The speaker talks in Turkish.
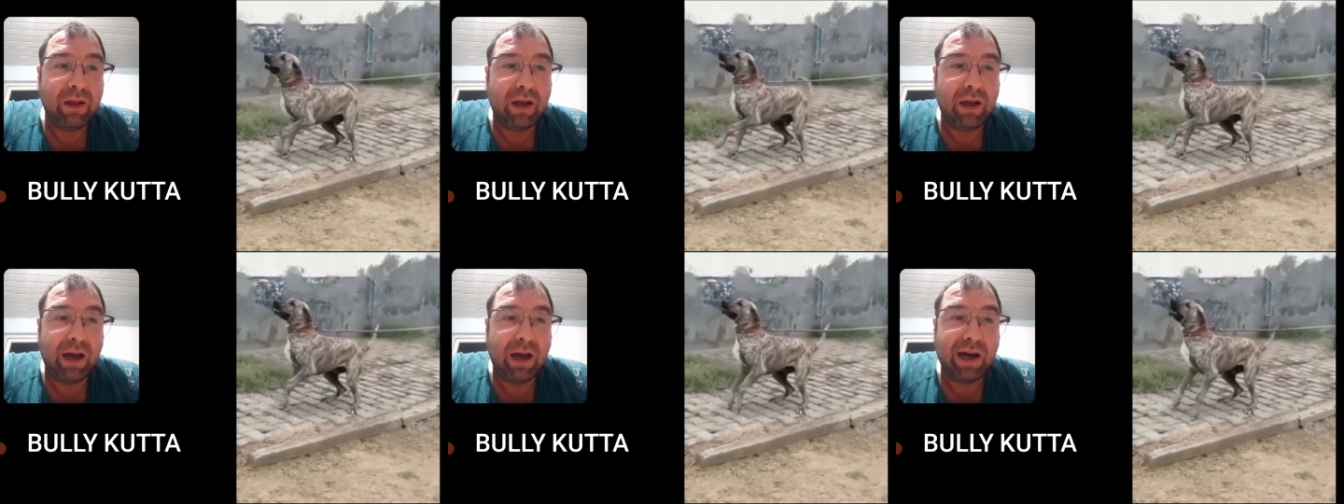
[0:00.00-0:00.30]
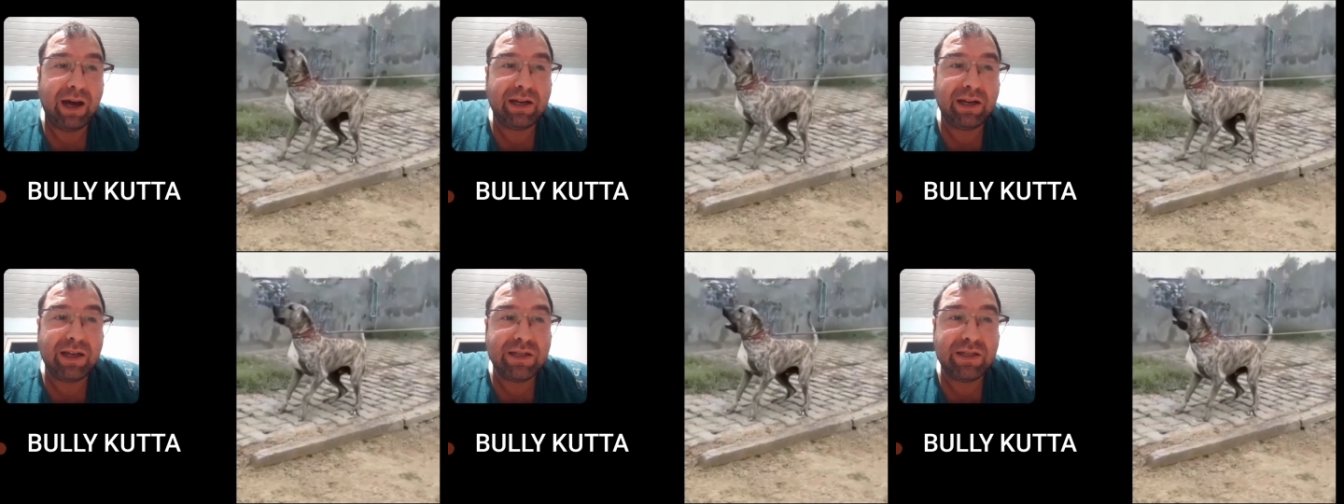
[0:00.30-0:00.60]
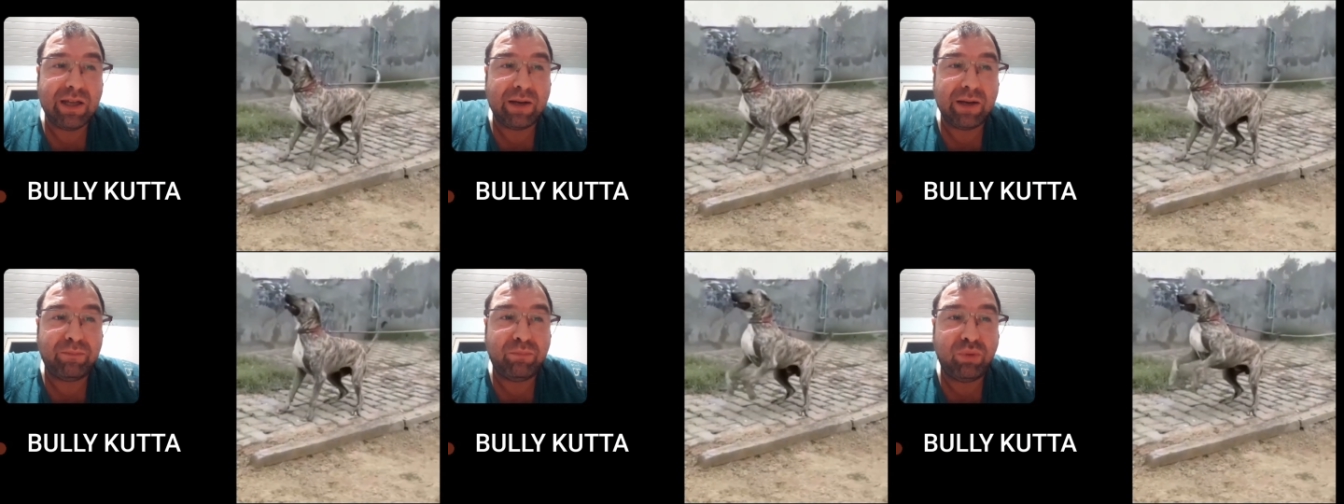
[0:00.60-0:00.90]

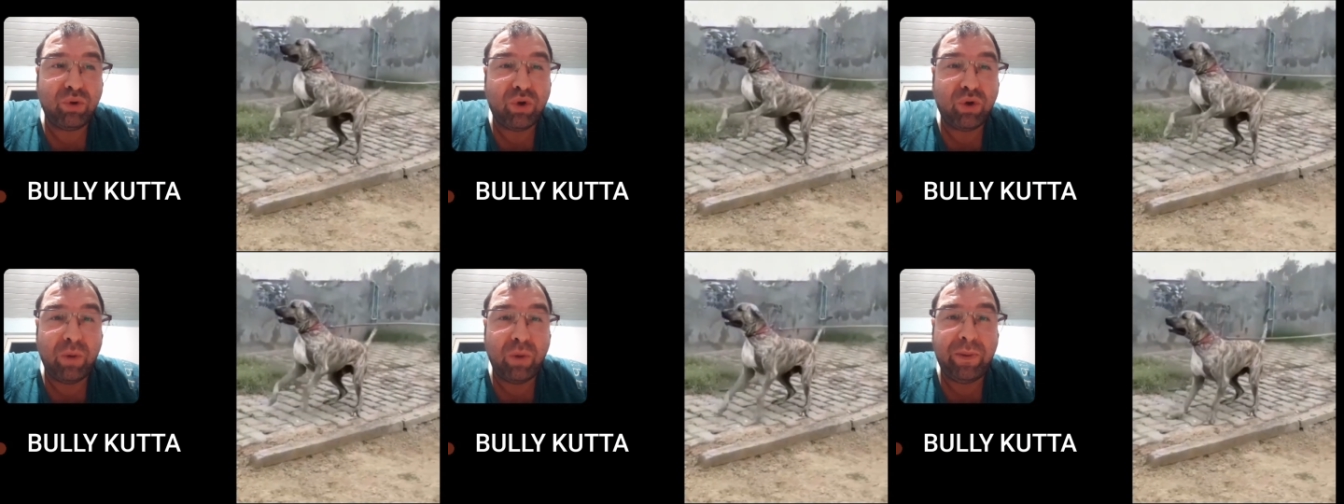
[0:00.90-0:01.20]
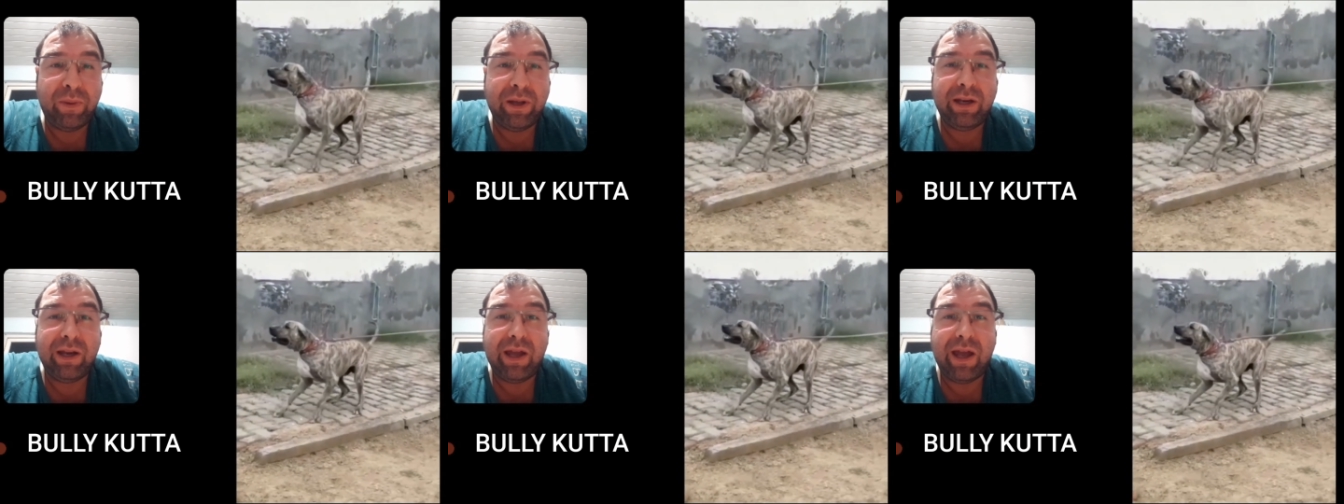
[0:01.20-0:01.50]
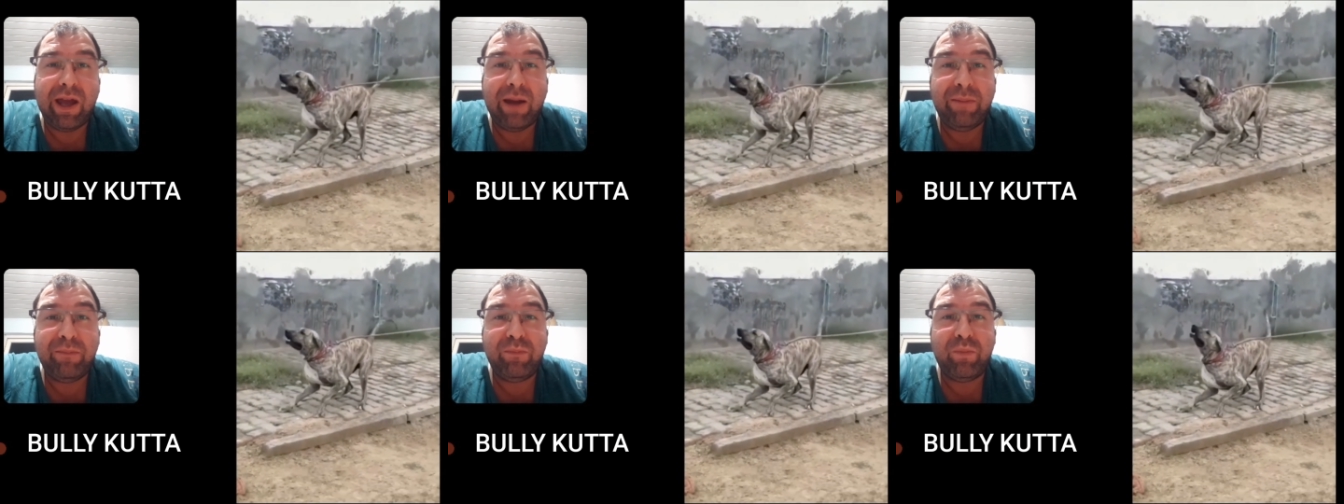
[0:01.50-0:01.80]
Arkadaşlar bu köpeğin
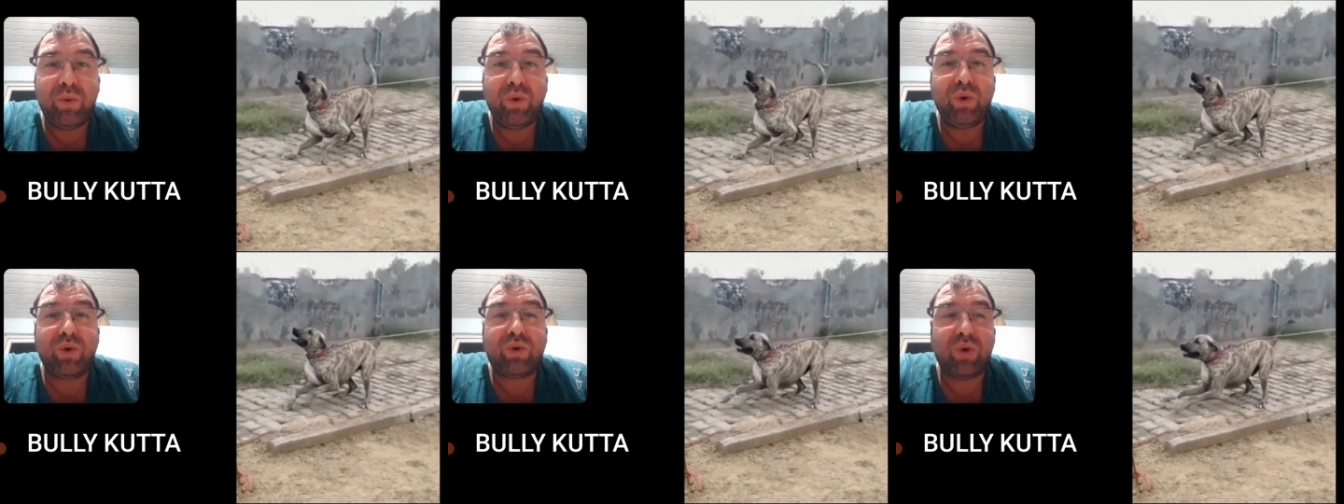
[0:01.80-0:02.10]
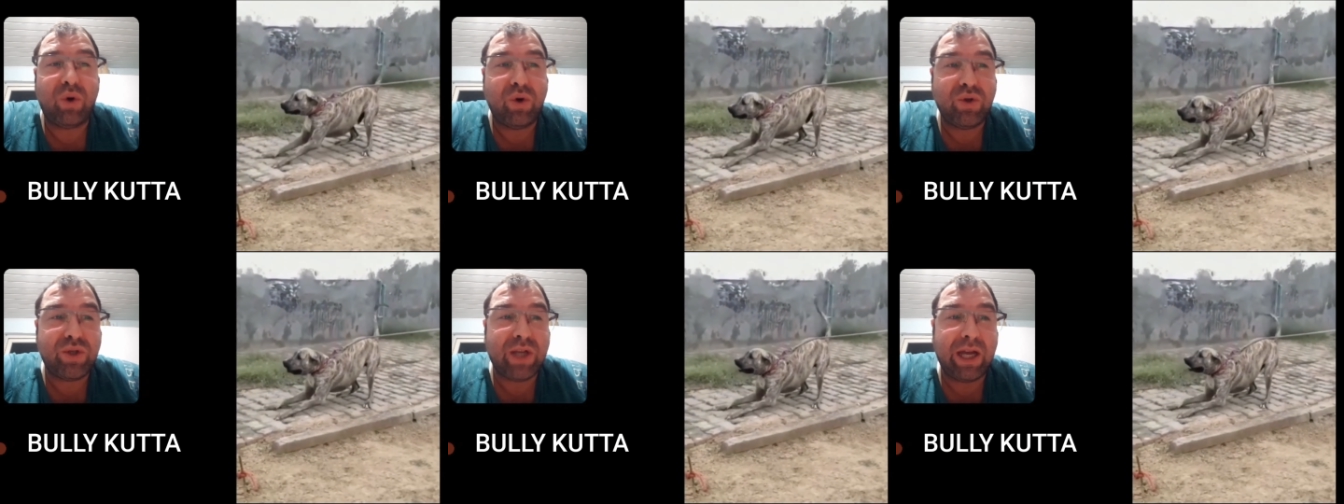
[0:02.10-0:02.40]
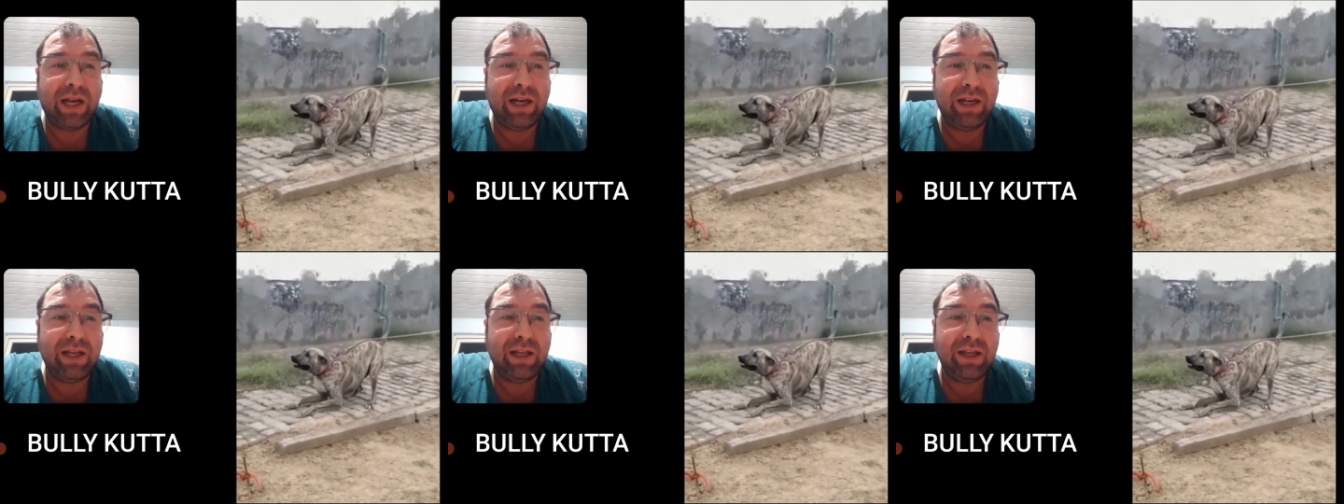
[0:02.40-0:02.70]
en büyük
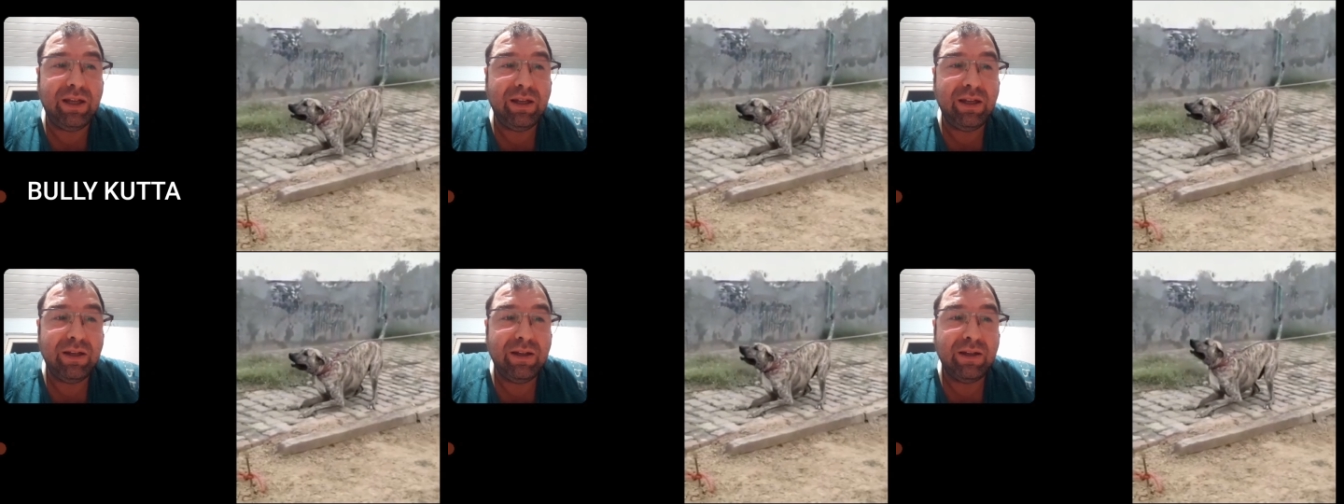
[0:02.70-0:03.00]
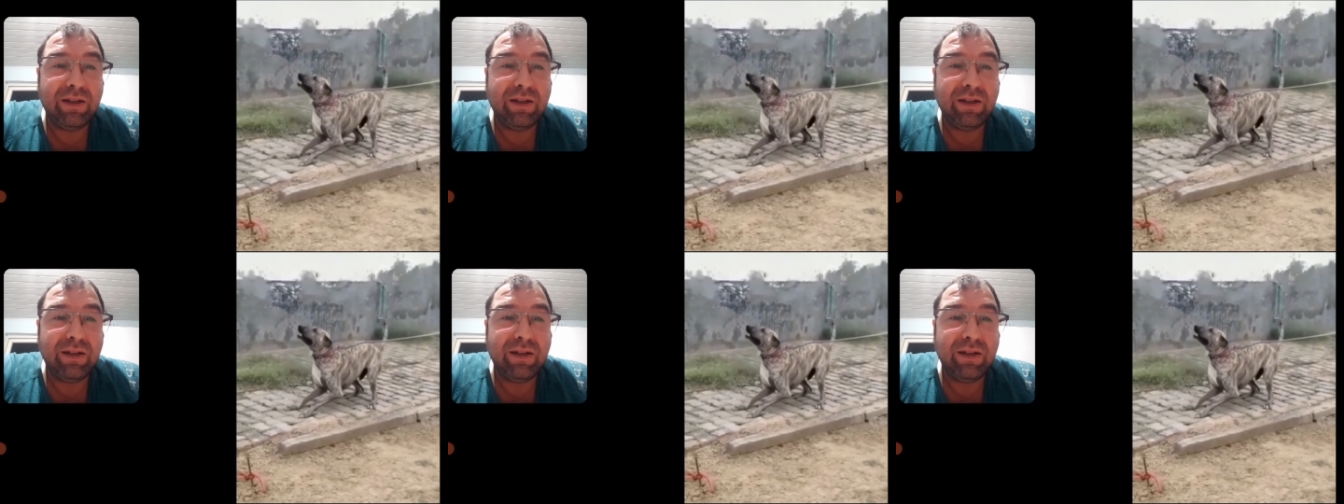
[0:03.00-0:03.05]
özelliği